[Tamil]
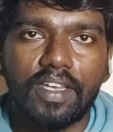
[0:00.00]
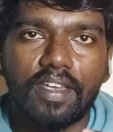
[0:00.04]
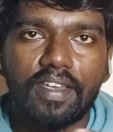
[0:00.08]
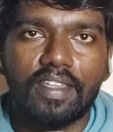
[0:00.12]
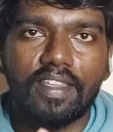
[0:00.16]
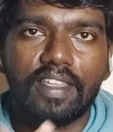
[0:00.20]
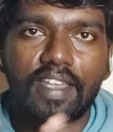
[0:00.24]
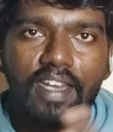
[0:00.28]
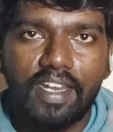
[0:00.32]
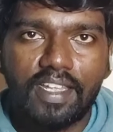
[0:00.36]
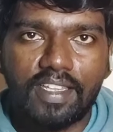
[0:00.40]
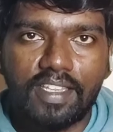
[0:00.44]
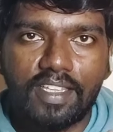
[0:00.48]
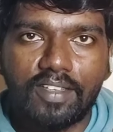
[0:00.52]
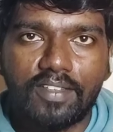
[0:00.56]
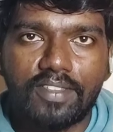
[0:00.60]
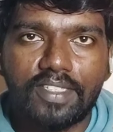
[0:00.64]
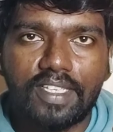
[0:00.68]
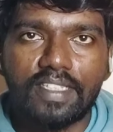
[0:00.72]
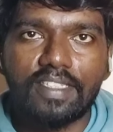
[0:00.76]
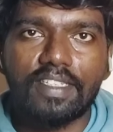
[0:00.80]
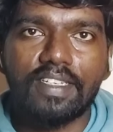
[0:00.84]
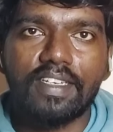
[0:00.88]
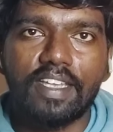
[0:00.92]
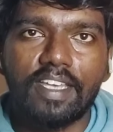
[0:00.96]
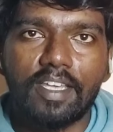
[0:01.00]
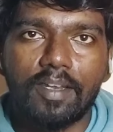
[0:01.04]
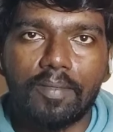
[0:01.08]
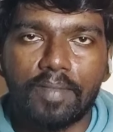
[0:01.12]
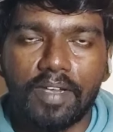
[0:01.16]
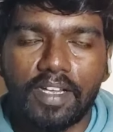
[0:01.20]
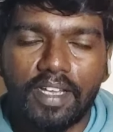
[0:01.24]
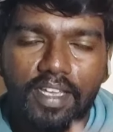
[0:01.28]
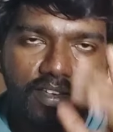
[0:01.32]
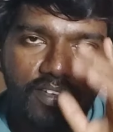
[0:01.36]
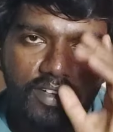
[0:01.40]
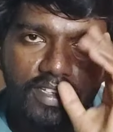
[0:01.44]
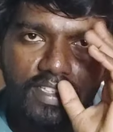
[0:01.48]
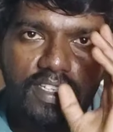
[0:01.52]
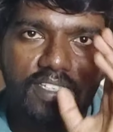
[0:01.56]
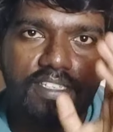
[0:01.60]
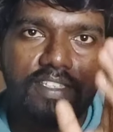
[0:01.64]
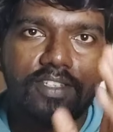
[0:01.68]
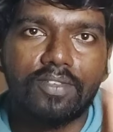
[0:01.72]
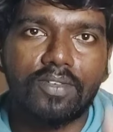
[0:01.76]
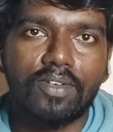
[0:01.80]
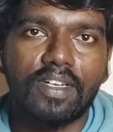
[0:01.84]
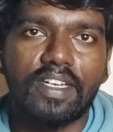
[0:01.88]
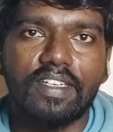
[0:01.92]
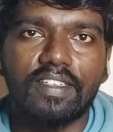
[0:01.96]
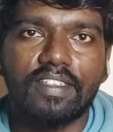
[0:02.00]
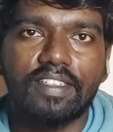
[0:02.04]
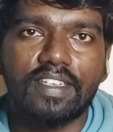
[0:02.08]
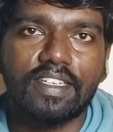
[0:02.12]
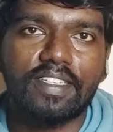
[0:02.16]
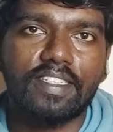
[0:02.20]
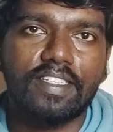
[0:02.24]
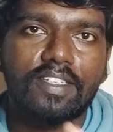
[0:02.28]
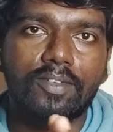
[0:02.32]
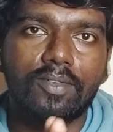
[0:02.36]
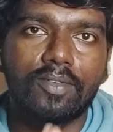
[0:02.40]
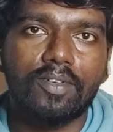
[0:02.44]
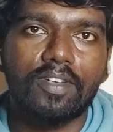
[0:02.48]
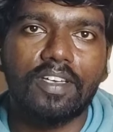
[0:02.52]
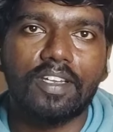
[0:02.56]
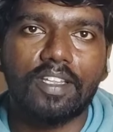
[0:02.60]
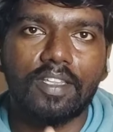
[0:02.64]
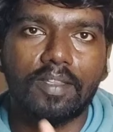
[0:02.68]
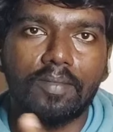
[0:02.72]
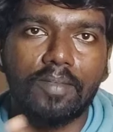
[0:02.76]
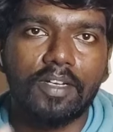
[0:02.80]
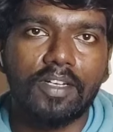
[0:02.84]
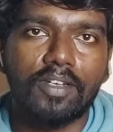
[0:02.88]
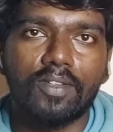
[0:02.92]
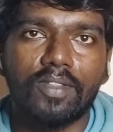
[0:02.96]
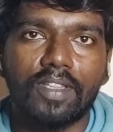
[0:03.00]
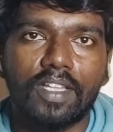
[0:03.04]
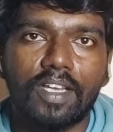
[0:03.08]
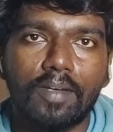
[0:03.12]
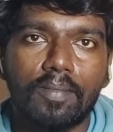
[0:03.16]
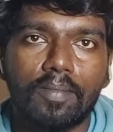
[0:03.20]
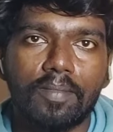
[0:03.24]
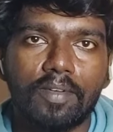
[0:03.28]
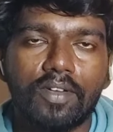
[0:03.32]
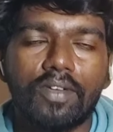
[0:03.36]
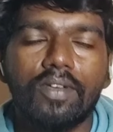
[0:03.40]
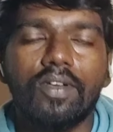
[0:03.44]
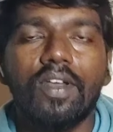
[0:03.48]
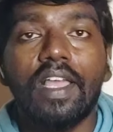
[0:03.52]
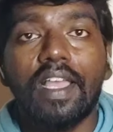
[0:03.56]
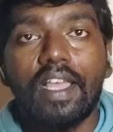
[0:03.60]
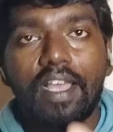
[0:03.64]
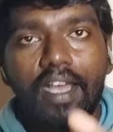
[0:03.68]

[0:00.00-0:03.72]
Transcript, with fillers: இது எல்லாத்தையும் செஞ்சுட்டே இருப்பாங்க இவர் ஜஸ்ட் ஒரு இன்ஸ்ட்ரக்ஷன் கொடுக்கறது மட்டும்தான் அப்படின்னா